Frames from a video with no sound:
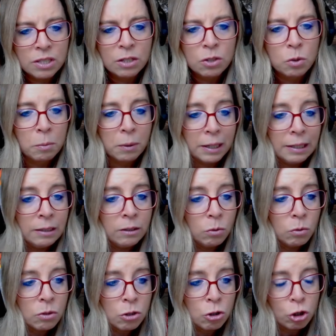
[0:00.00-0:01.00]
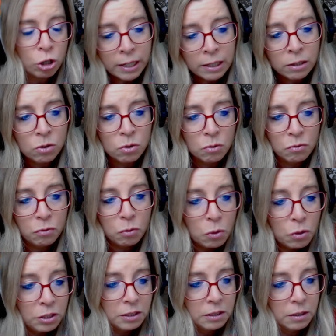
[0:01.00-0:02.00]
dazu bringen, uns schlecht zu
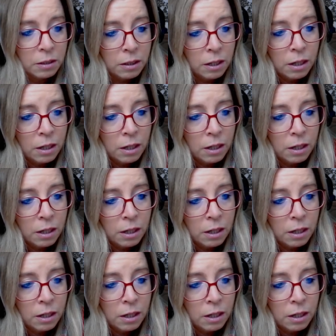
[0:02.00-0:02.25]
fühlen.